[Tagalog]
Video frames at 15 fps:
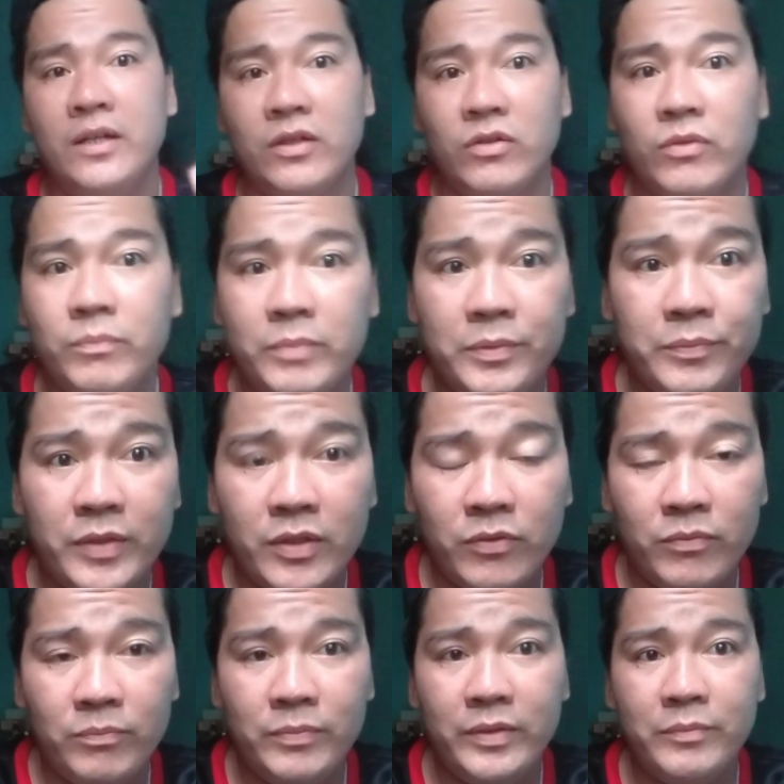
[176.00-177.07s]
confirm na
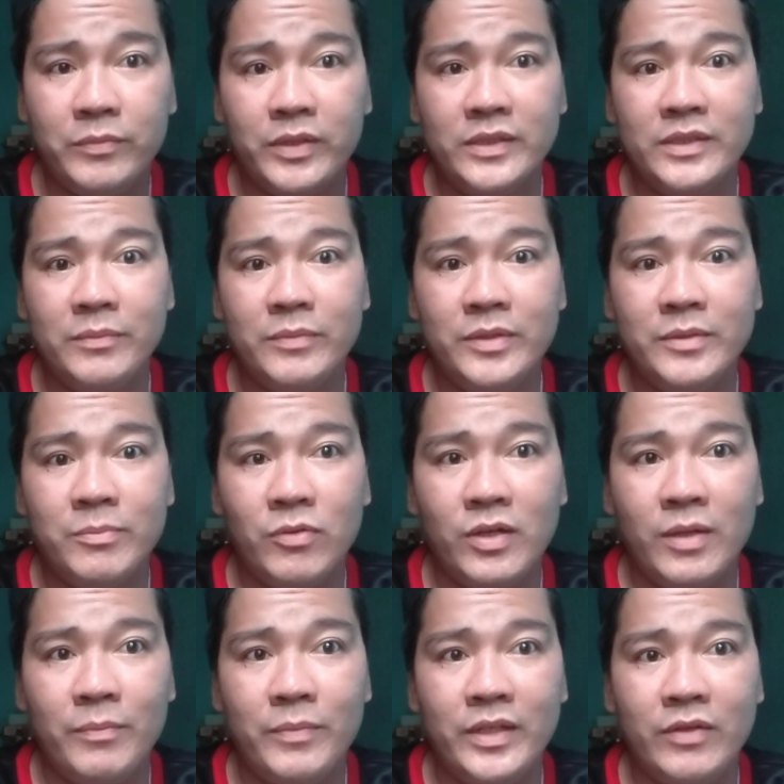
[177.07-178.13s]
confirm kasi mismo
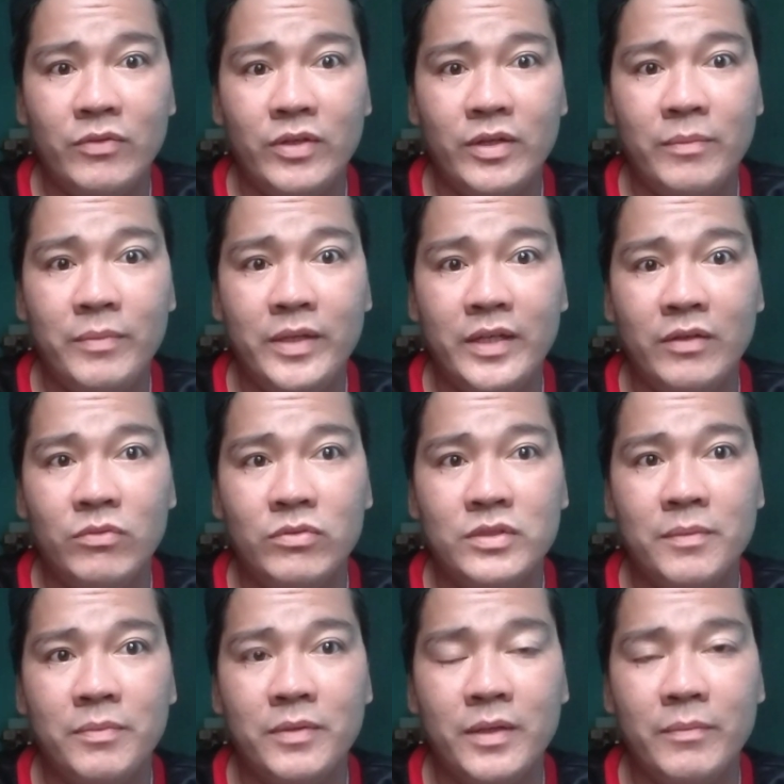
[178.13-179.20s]
kami ni Kuya
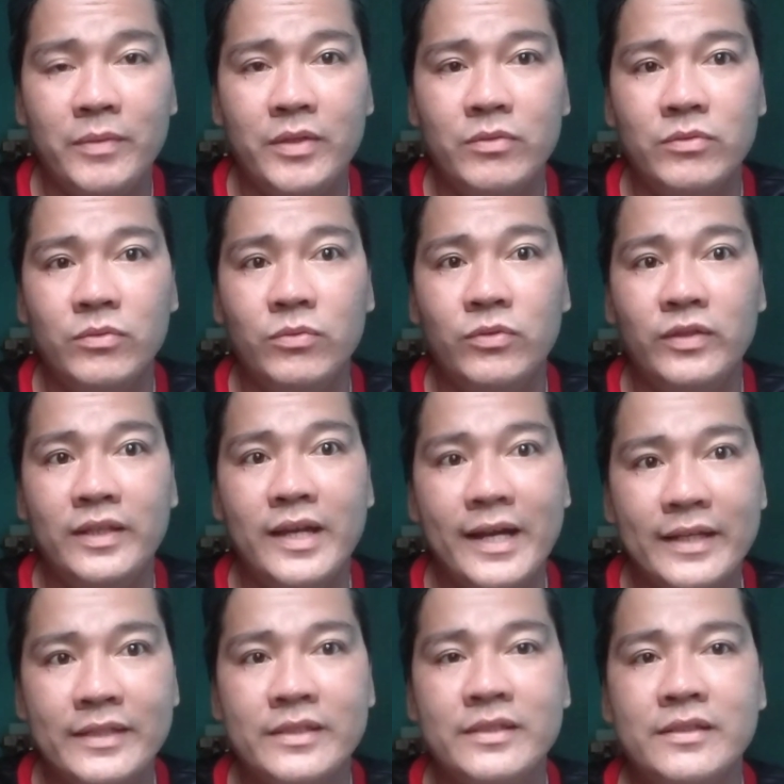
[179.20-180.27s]
nag-usap kami nung
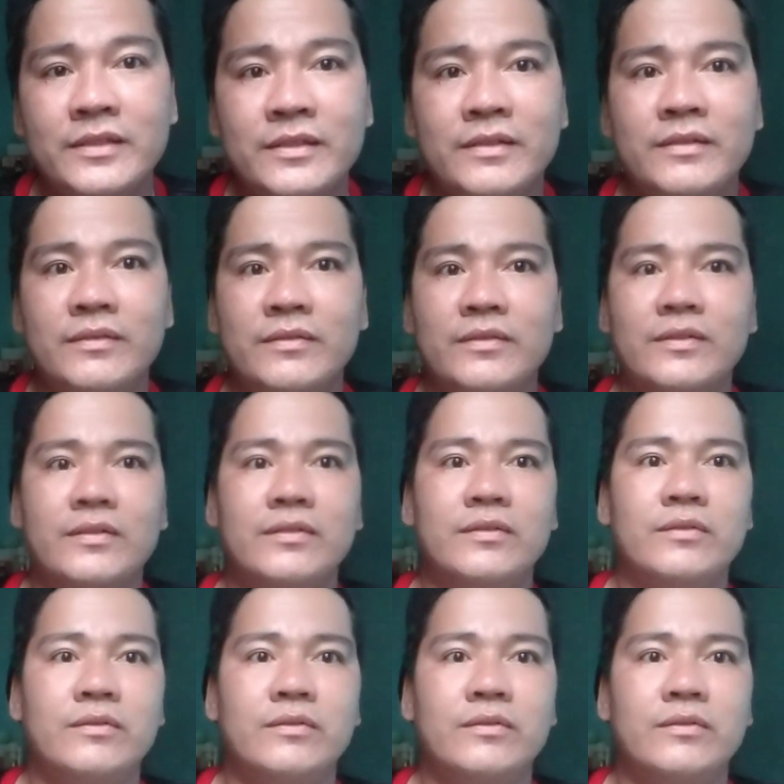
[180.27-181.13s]
undas ano